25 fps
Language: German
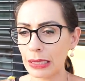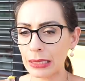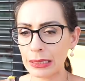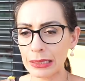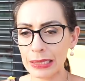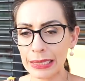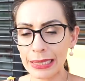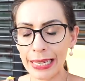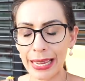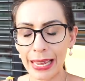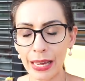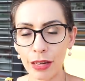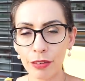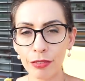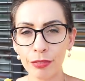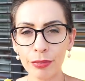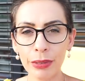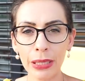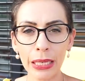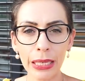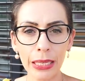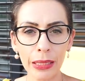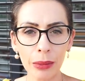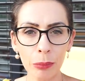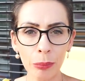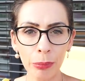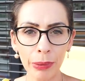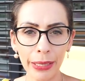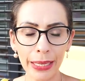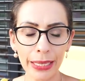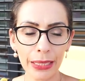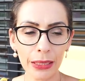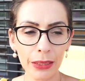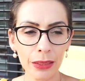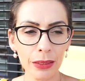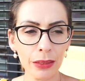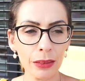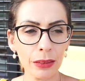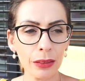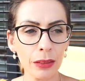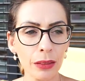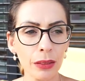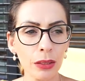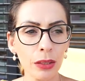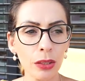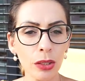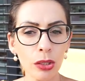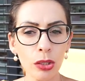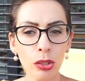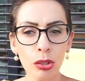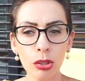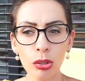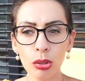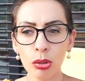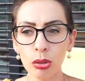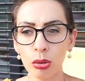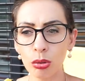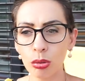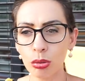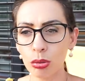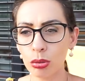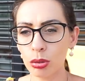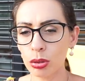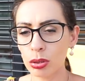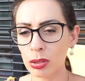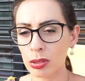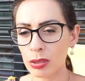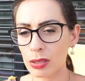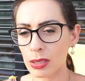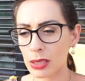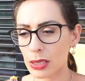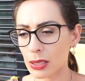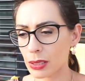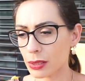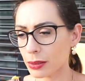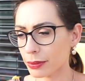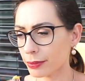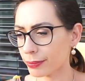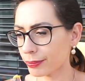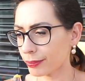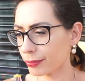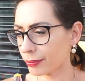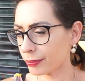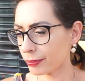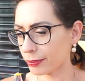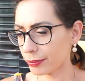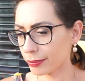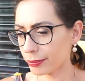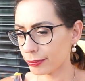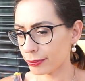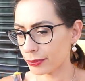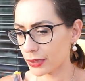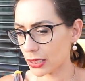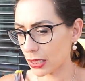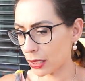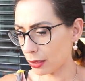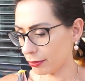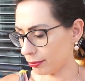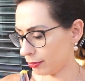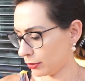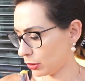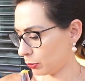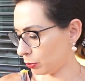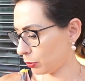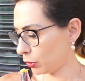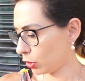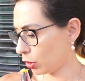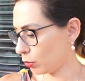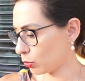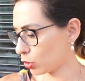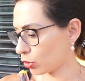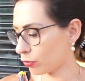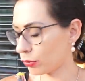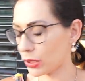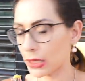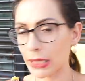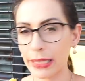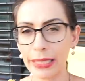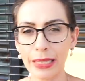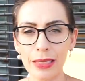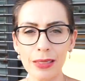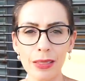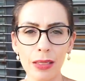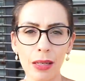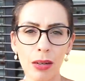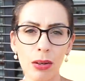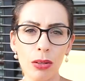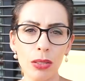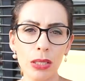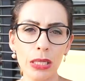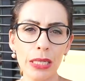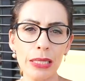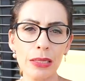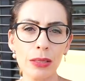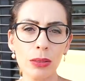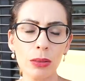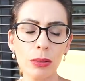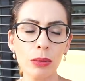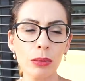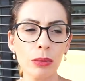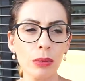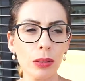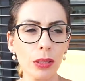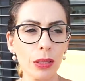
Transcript: Die Nerven lagen blank und ja, ich bekomme schon wieder Gänsehaut. Also